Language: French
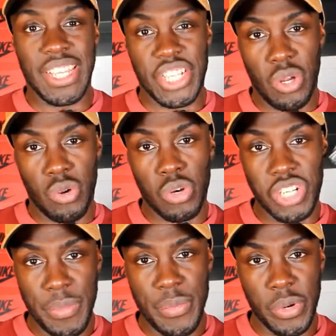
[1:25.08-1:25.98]
Je l'ai encore
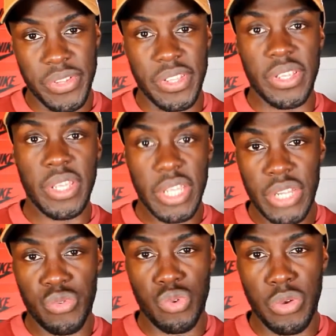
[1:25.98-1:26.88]
jamais porté, il est
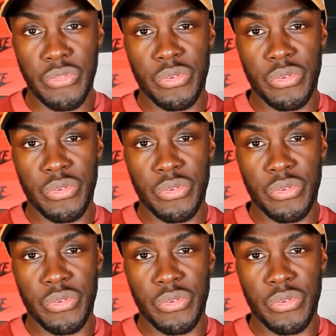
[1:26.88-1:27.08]
tout neuf,